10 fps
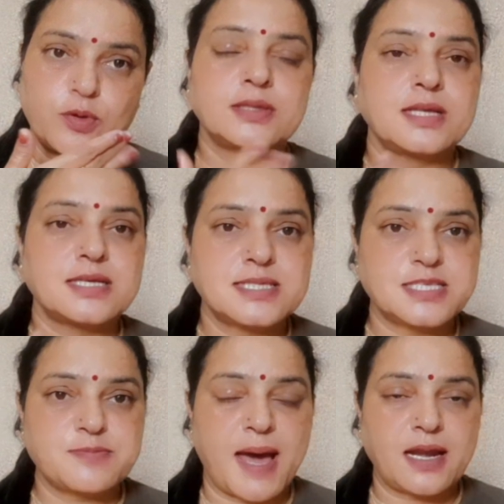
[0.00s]
दस दस
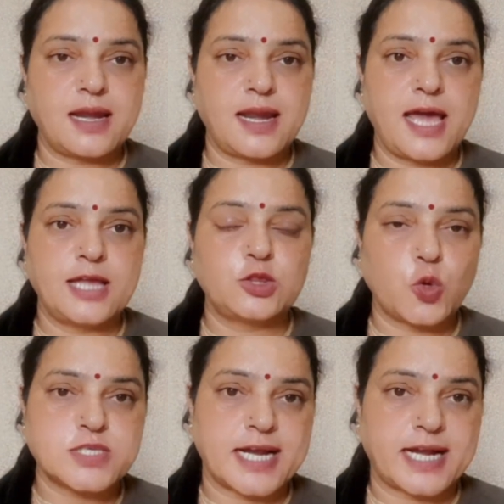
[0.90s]
बार करना है दो
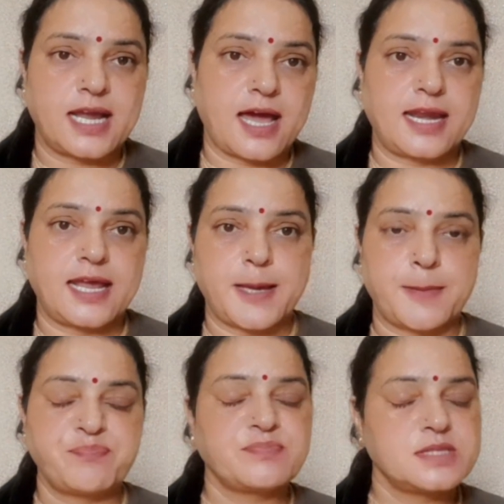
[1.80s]
सेट लगाने हैं
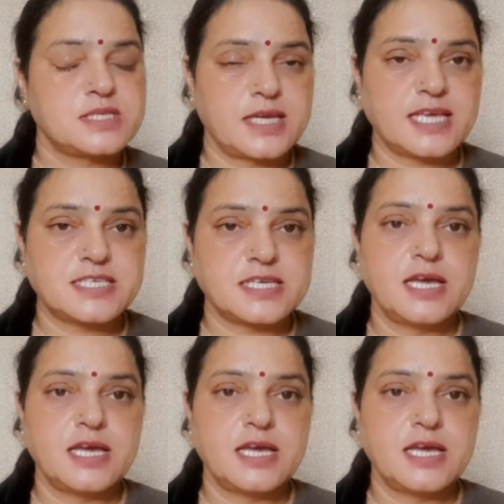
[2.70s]
ठीक है जी